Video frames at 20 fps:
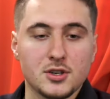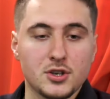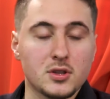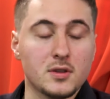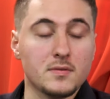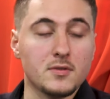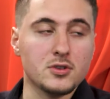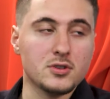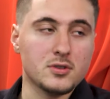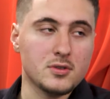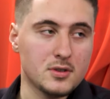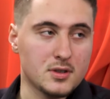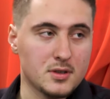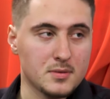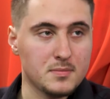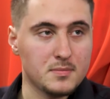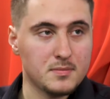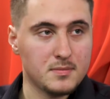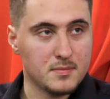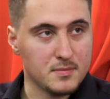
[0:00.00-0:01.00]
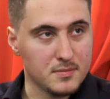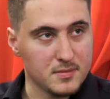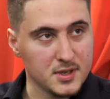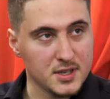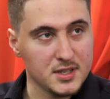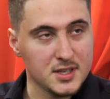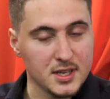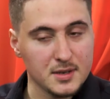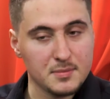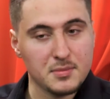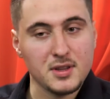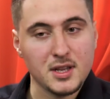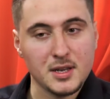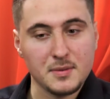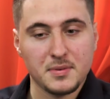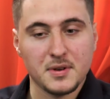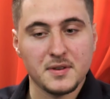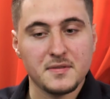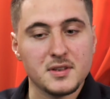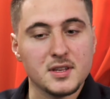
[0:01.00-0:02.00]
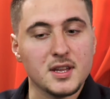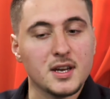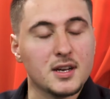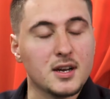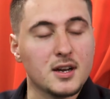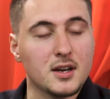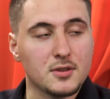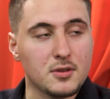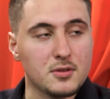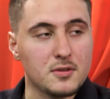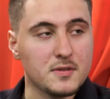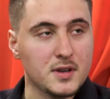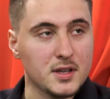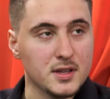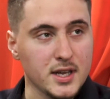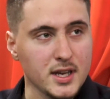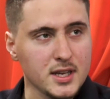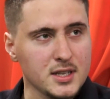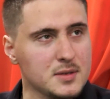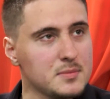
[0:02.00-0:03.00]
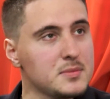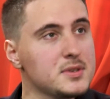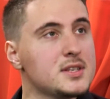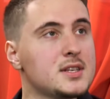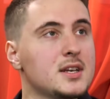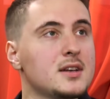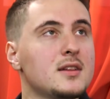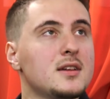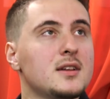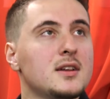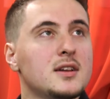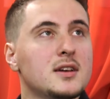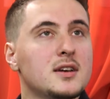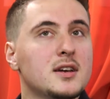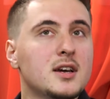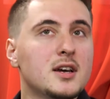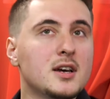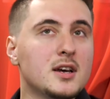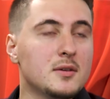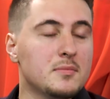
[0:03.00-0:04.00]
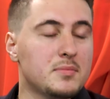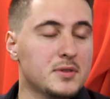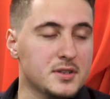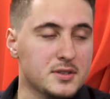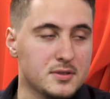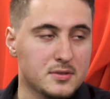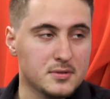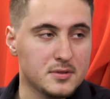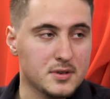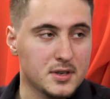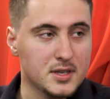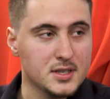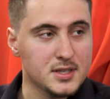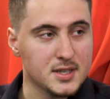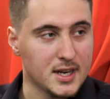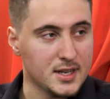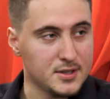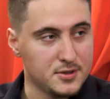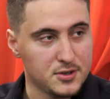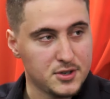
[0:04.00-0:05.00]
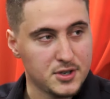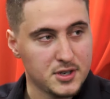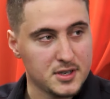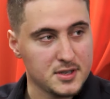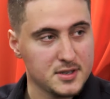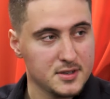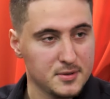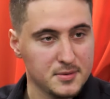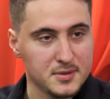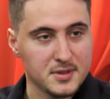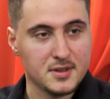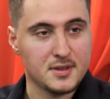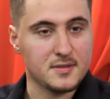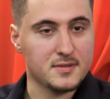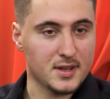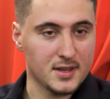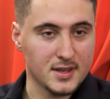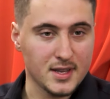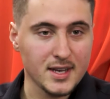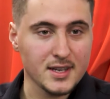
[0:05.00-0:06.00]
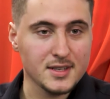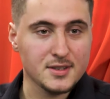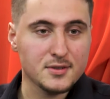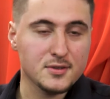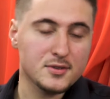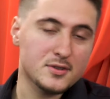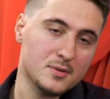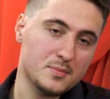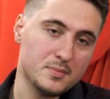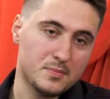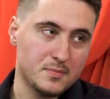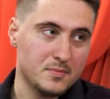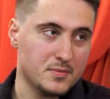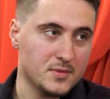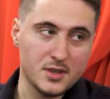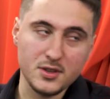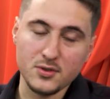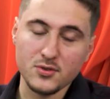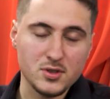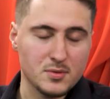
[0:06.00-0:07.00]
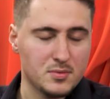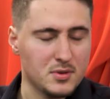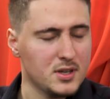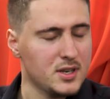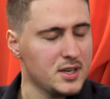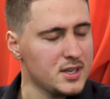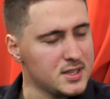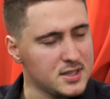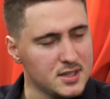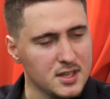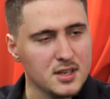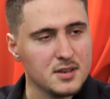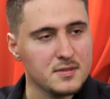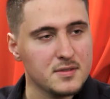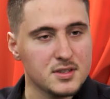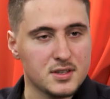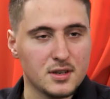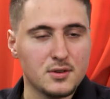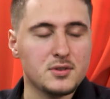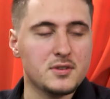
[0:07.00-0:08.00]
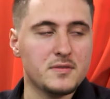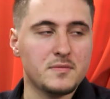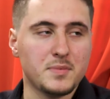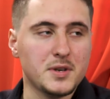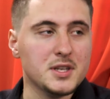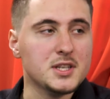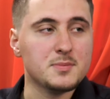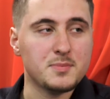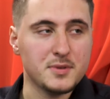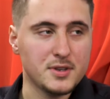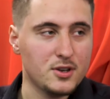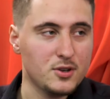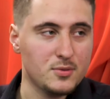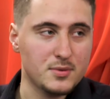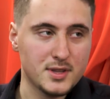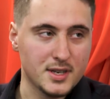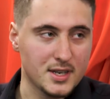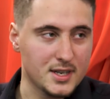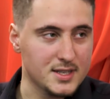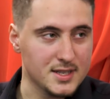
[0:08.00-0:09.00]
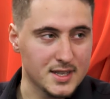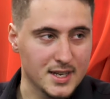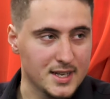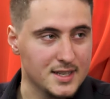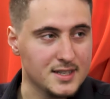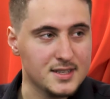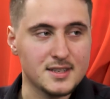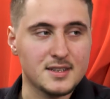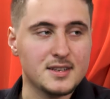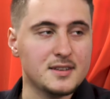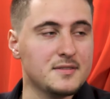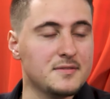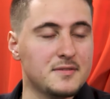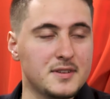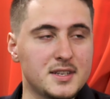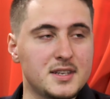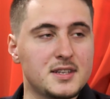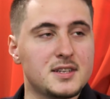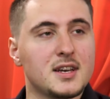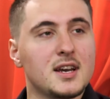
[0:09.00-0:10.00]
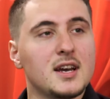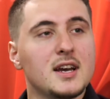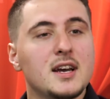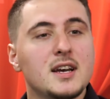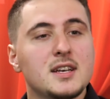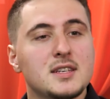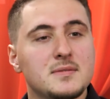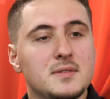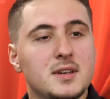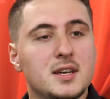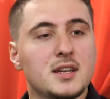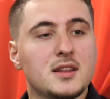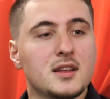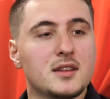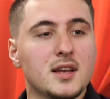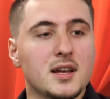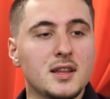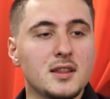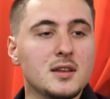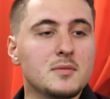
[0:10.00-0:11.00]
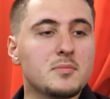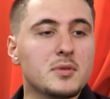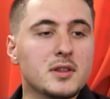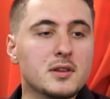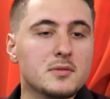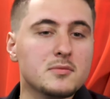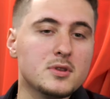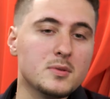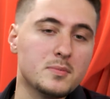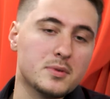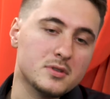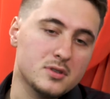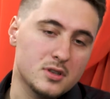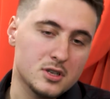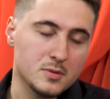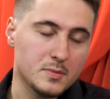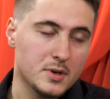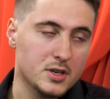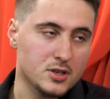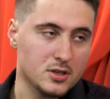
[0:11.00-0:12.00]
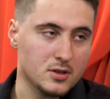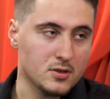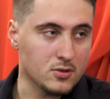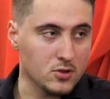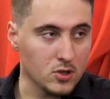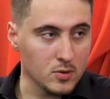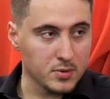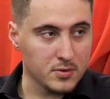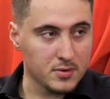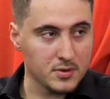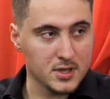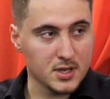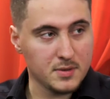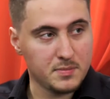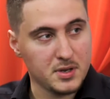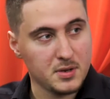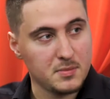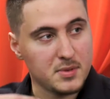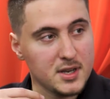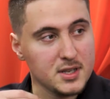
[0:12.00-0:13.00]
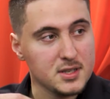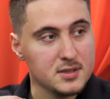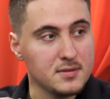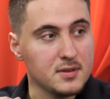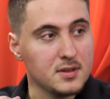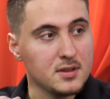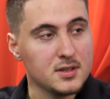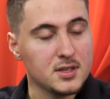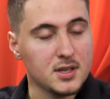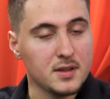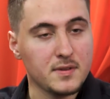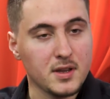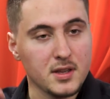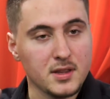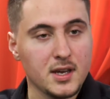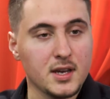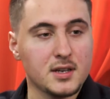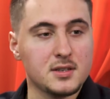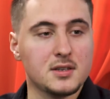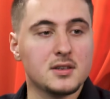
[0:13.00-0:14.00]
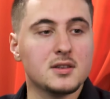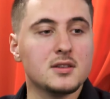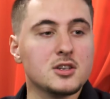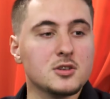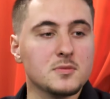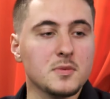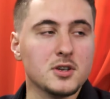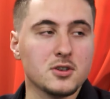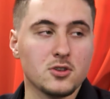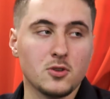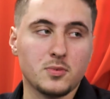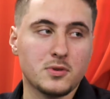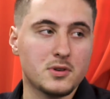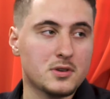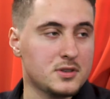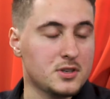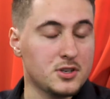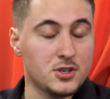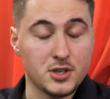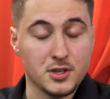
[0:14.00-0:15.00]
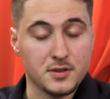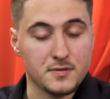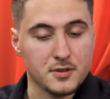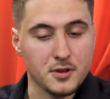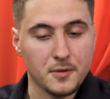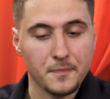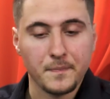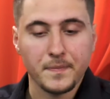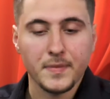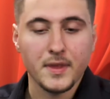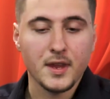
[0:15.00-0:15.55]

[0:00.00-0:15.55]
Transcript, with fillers: За счет того, что эта идея была определена как к на ВКонтакте, мы сделали простую регистрацию через, собственно, ВКонтакте, то есть не нужно было регистрироваться. Люди, в принципе, не любят регистрации и вводить свои какие-то данные, поэтому ты просто нажимаешь одну кнопку, тебя перебрасывает на сайт ВКонтакте, где нажимаешь кнопку «Разрешить», все.